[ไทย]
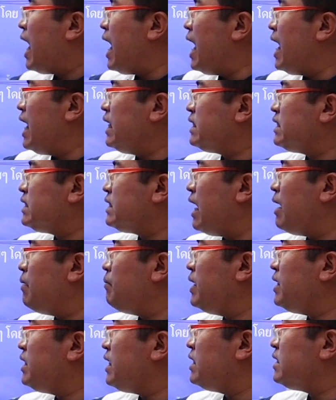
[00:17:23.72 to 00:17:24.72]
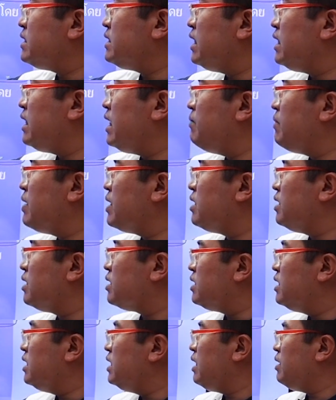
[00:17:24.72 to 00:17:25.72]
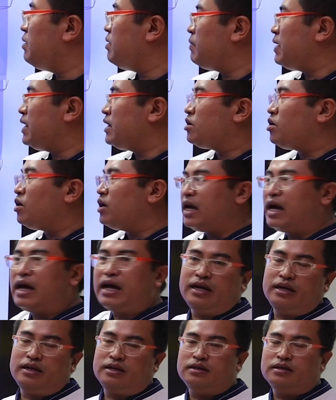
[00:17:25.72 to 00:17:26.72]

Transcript: อาจจะไม่ใช่สิ่งที่มันเกิดขึ้นในปัจจุบันก็ได้